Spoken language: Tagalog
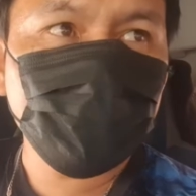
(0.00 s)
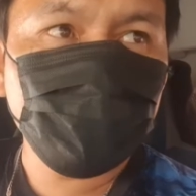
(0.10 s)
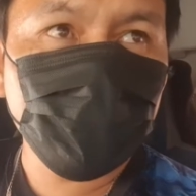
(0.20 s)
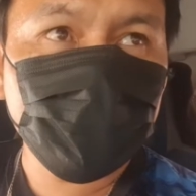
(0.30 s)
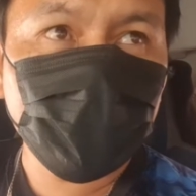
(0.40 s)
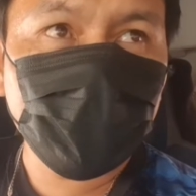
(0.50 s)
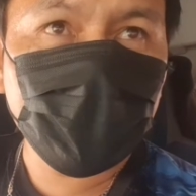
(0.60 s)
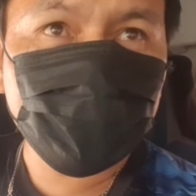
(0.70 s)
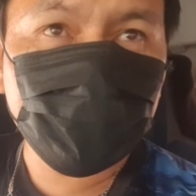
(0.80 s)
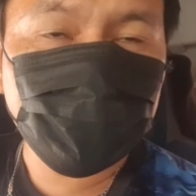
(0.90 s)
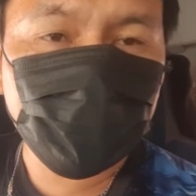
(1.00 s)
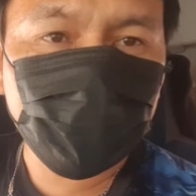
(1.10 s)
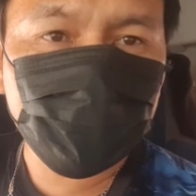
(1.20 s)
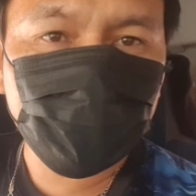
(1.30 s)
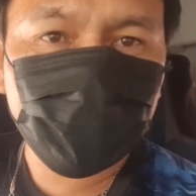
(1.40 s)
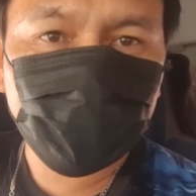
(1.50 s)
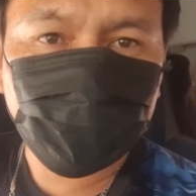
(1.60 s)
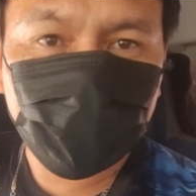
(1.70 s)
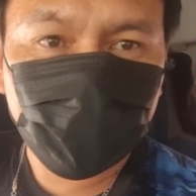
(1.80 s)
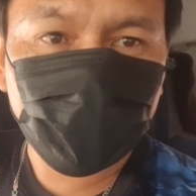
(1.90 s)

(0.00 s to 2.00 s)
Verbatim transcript: isang buwan kalahati na siya rito ata sa